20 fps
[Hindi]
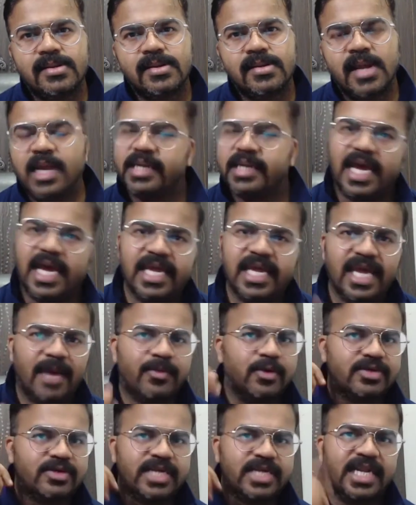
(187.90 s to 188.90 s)
ना ही
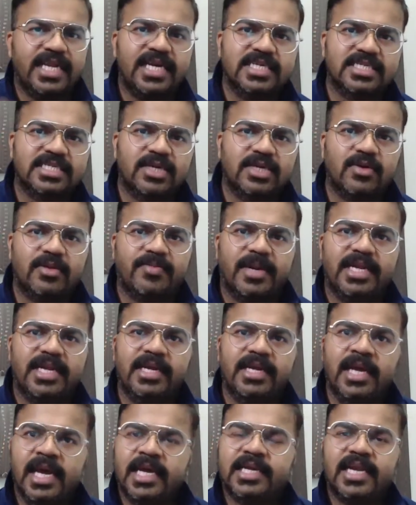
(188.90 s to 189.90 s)
आपको ट्रेनिंग की जरूरत
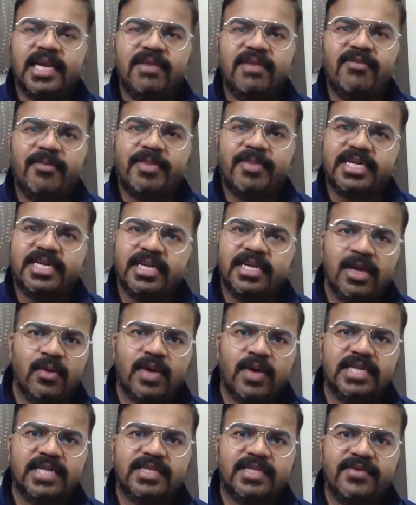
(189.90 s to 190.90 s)
पड़ी रेलवे पटरियां
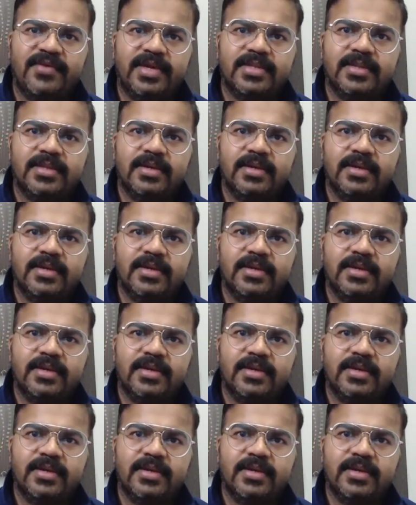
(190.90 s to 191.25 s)
उखाड़ते वक्त